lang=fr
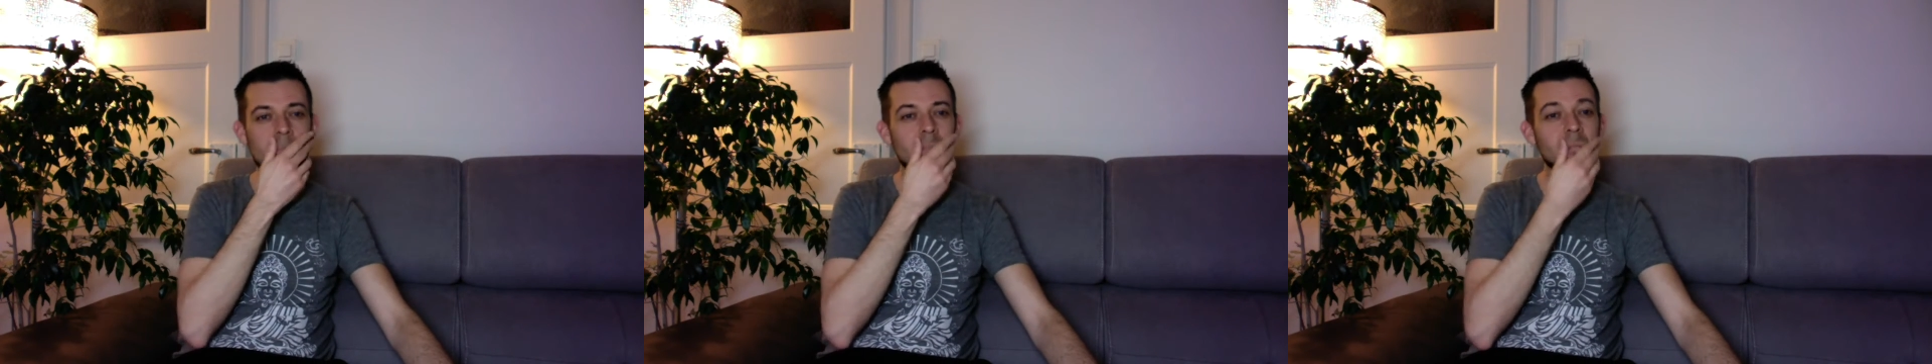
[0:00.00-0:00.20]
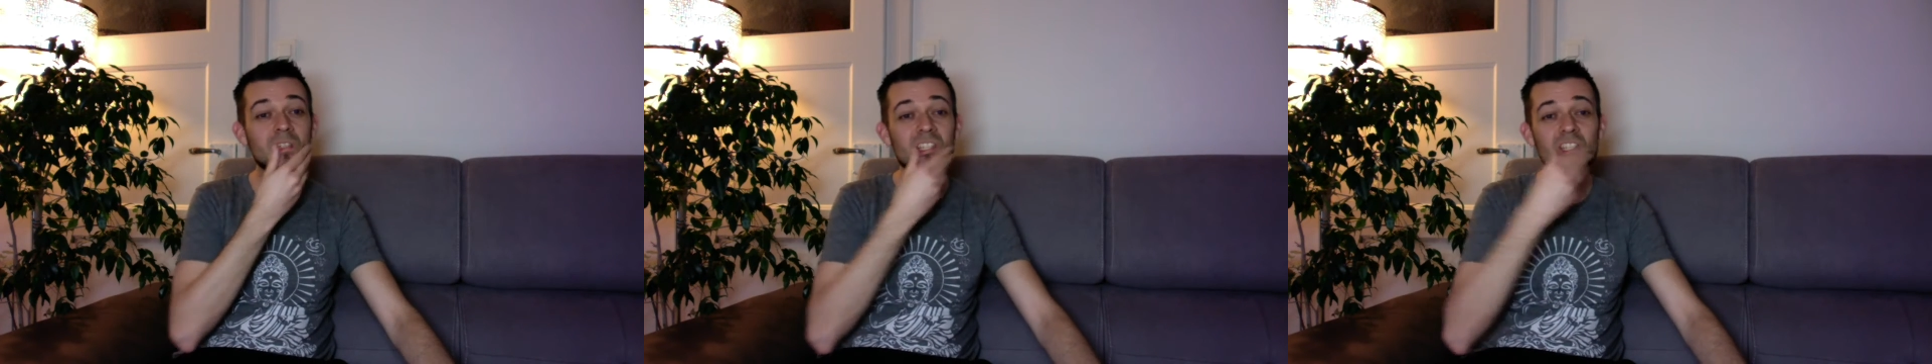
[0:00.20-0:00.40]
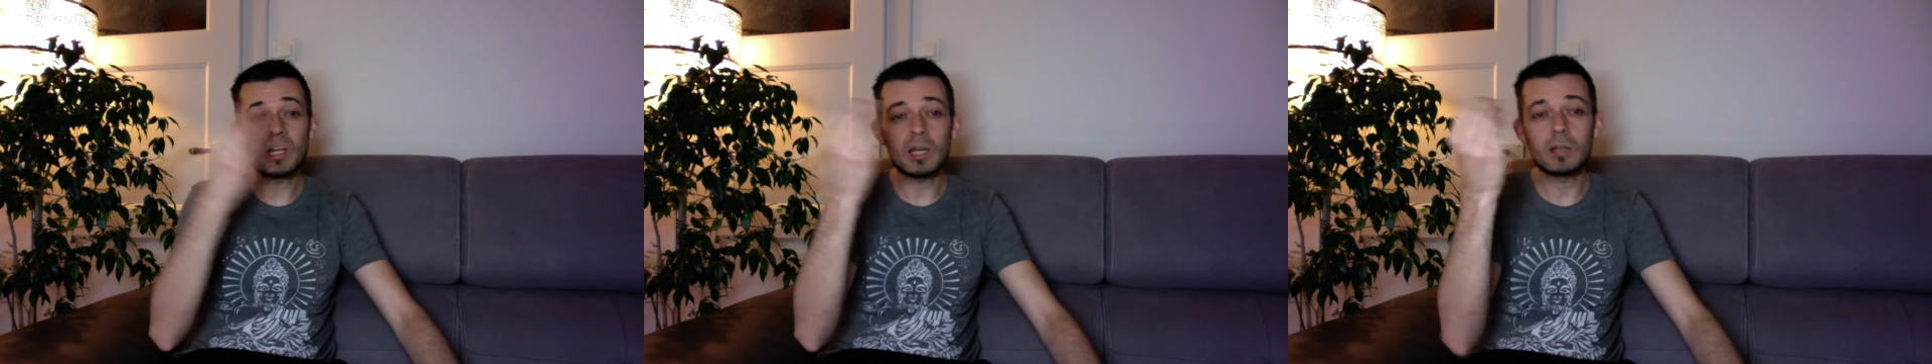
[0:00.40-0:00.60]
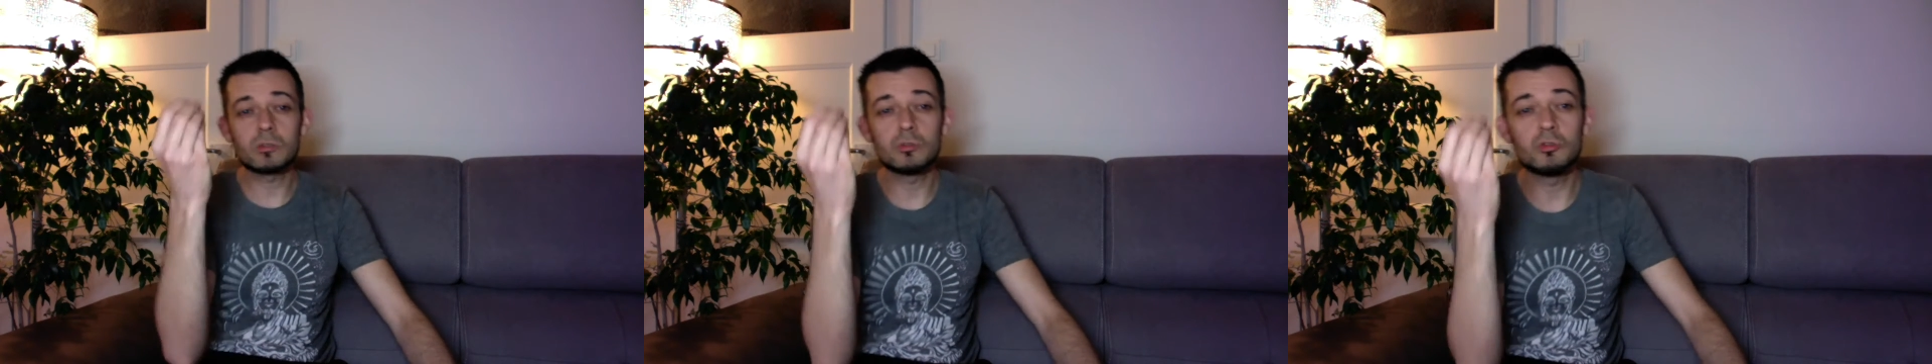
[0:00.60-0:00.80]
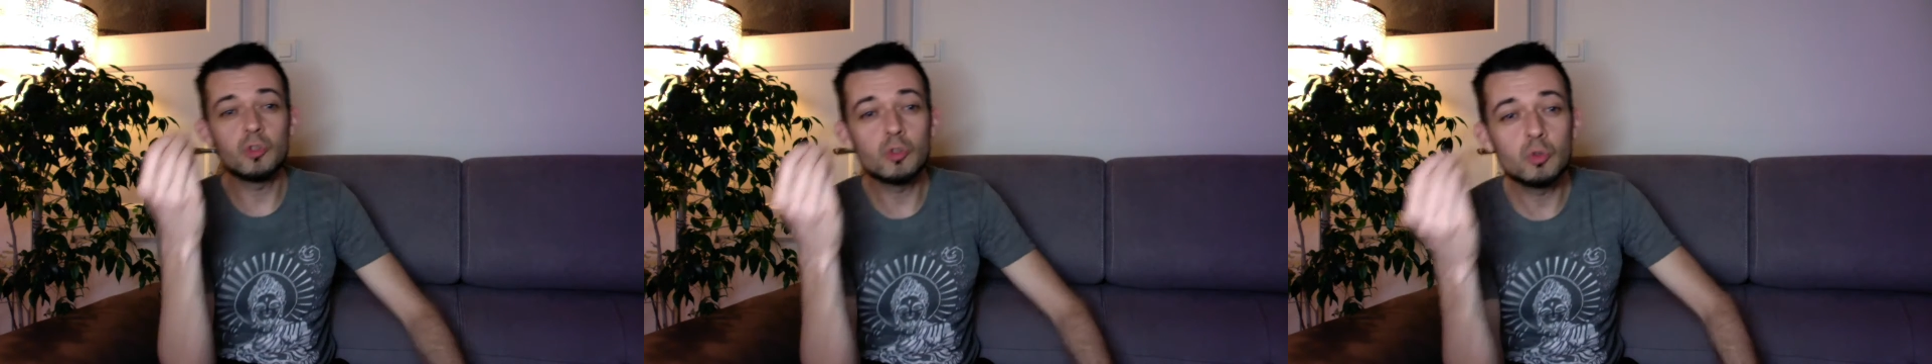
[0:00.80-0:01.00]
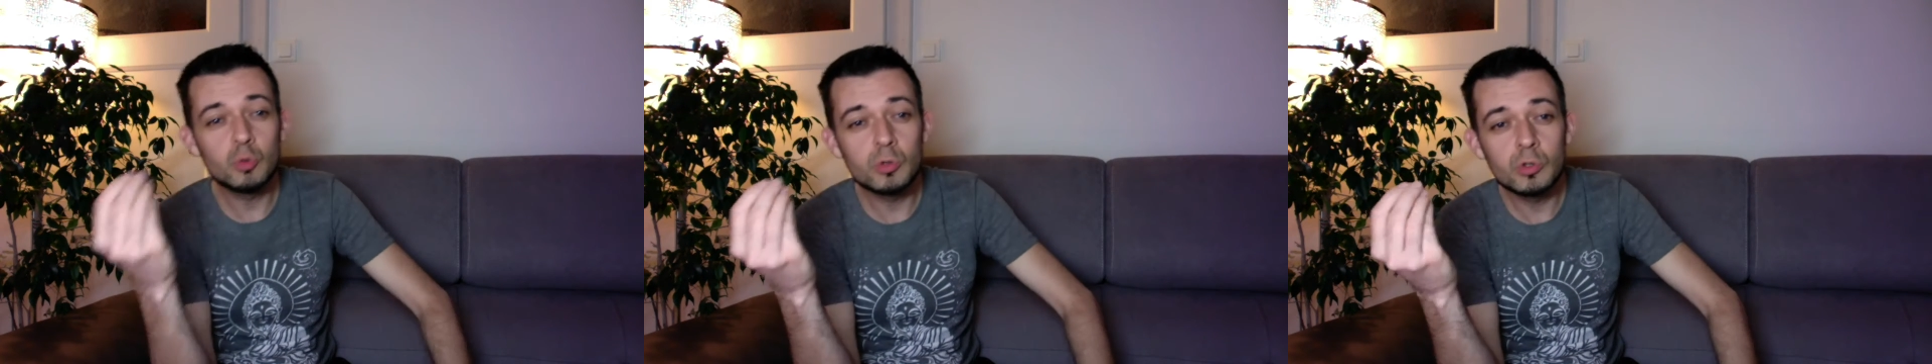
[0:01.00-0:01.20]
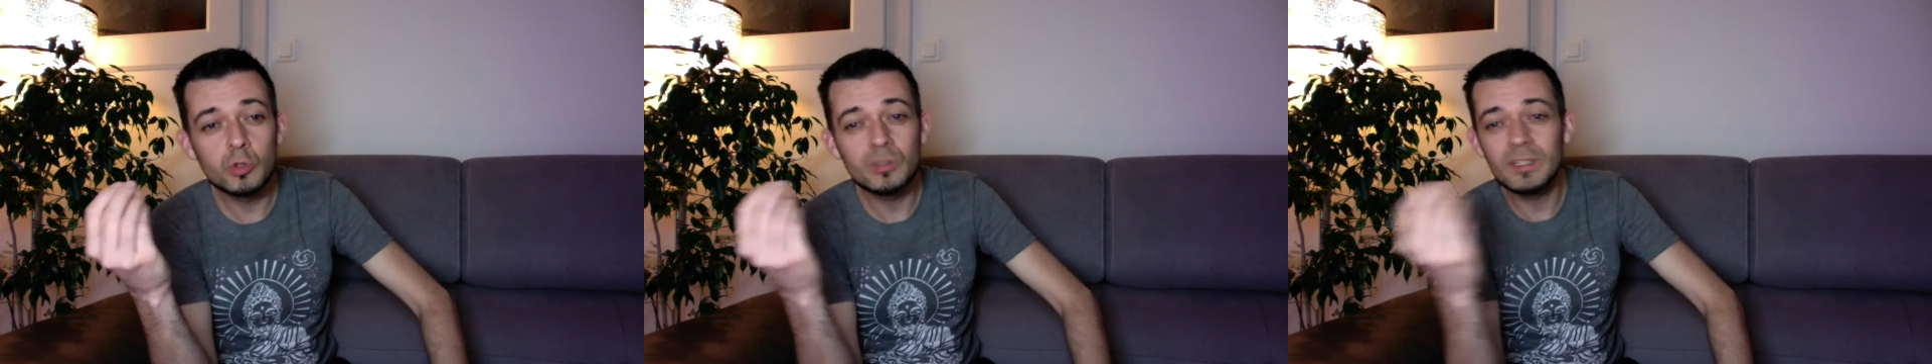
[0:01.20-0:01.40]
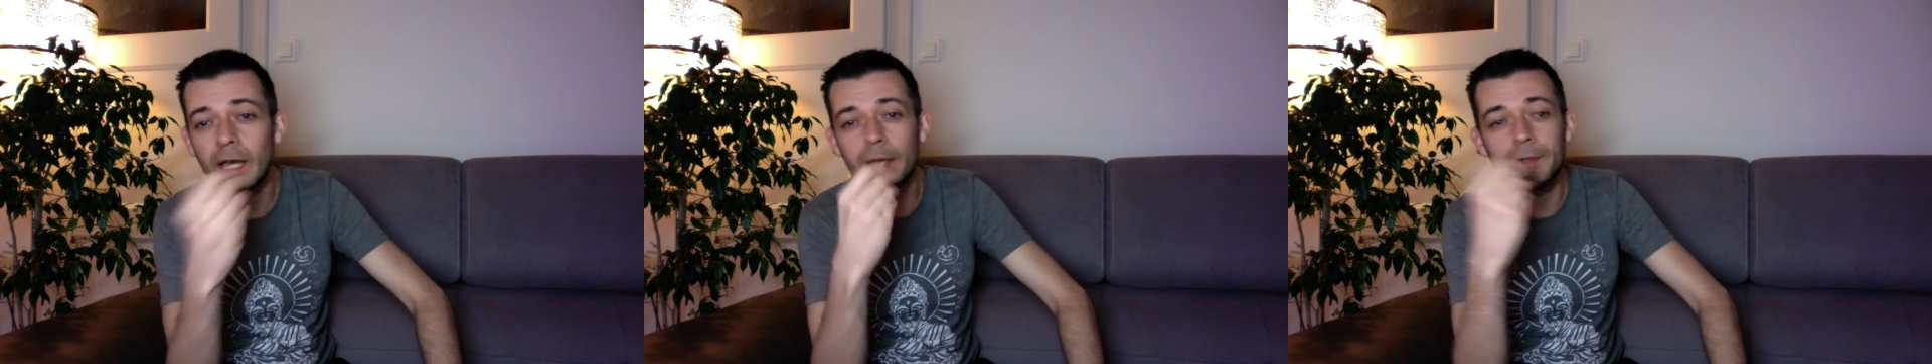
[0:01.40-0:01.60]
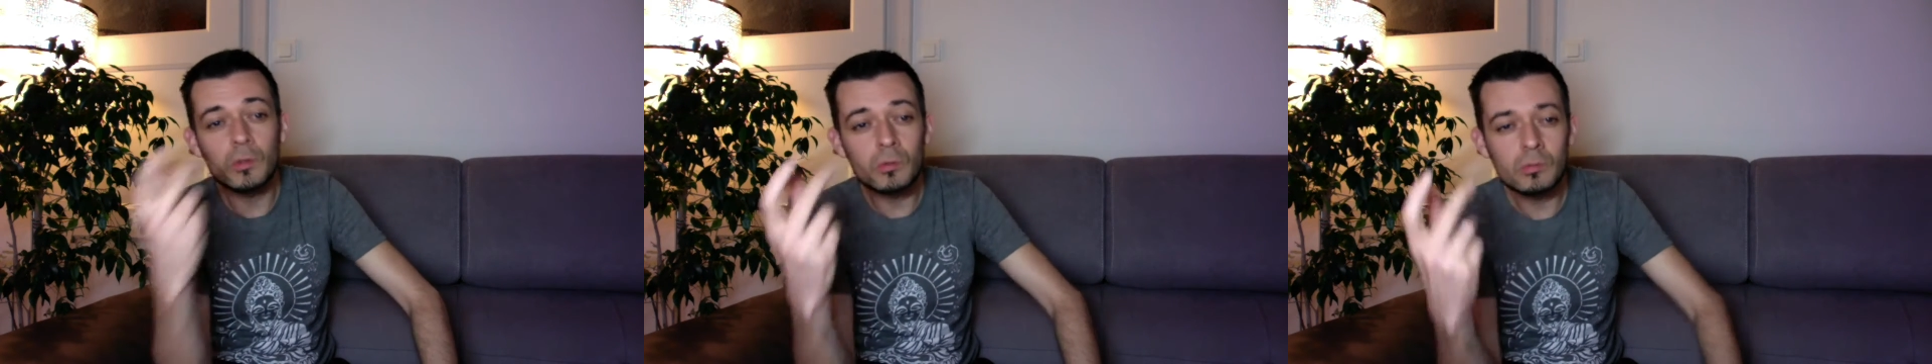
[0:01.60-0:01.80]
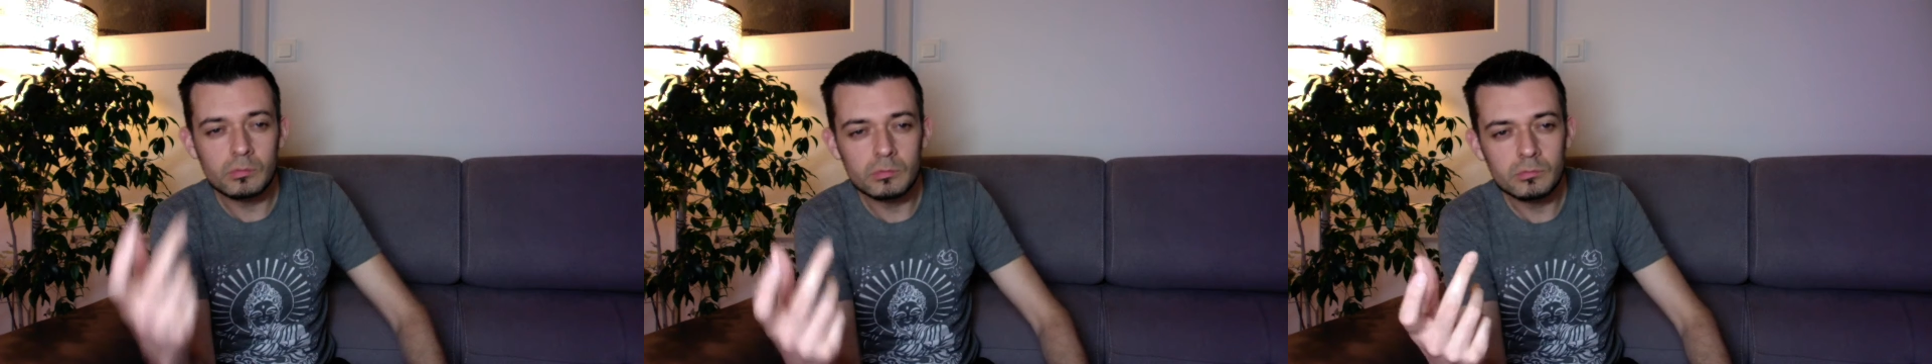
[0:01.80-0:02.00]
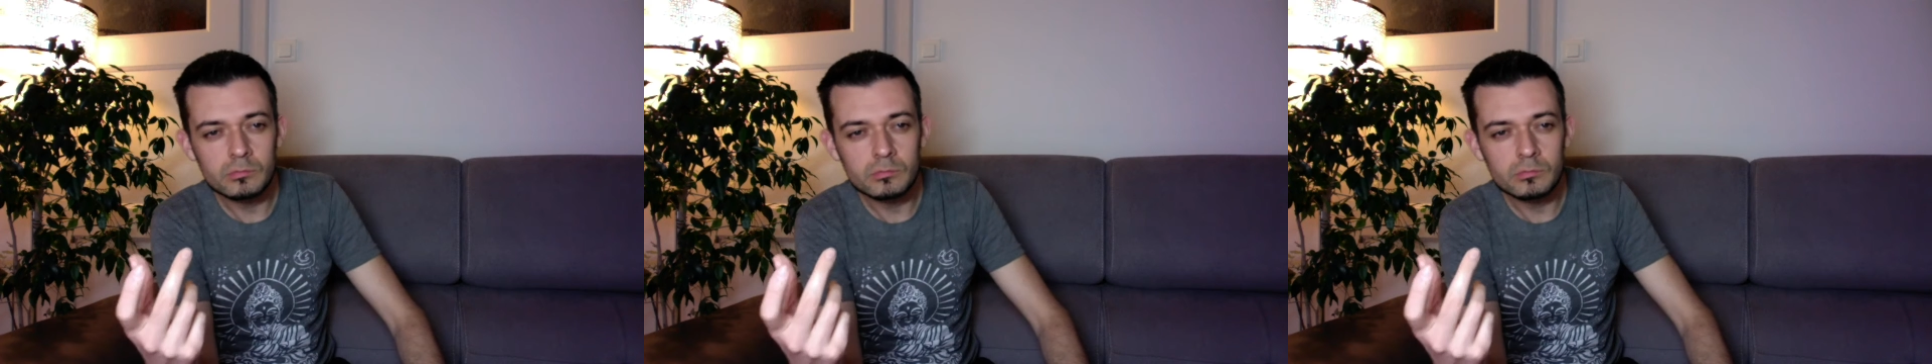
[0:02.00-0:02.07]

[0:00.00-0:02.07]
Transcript: Déjà, juste lui donner un nom,